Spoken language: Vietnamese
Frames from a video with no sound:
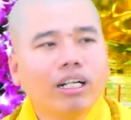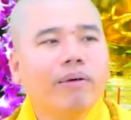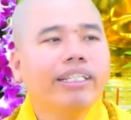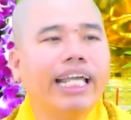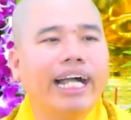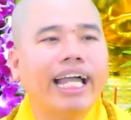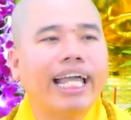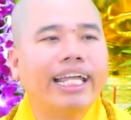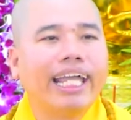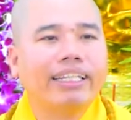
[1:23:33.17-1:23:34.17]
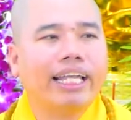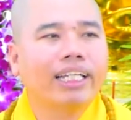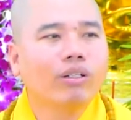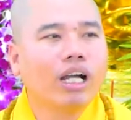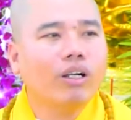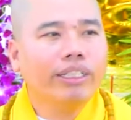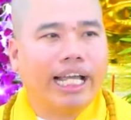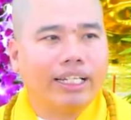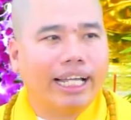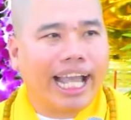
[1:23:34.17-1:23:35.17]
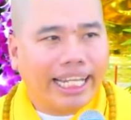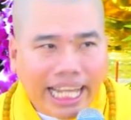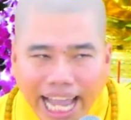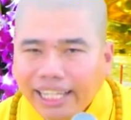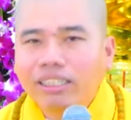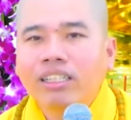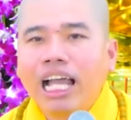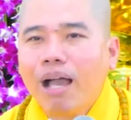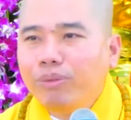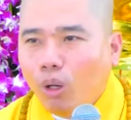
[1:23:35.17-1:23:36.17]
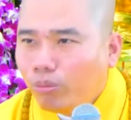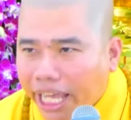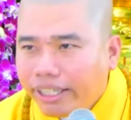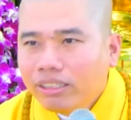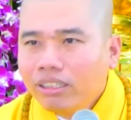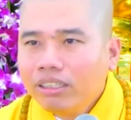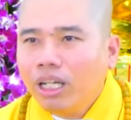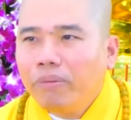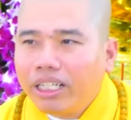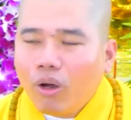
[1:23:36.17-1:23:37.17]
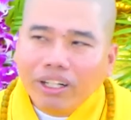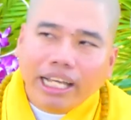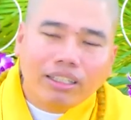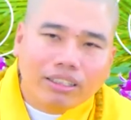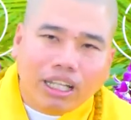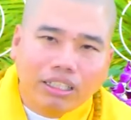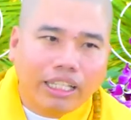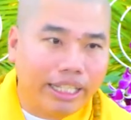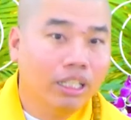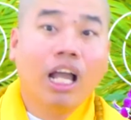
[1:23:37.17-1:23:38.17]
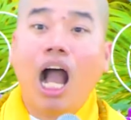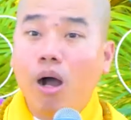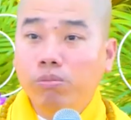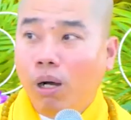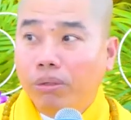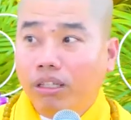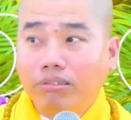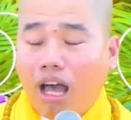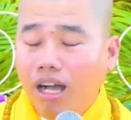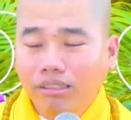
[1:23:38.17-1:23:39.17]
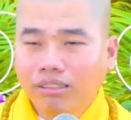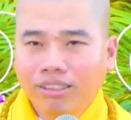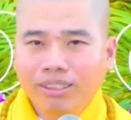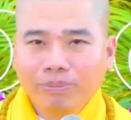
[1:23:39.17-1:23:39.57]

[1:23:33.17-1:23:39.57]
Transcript: Vừa mới dặn ai nghe thầy kêu đừng có dặn là ngày nay áp dụng liền, chứ không có nói để từ từ thầy. Không có từ từ.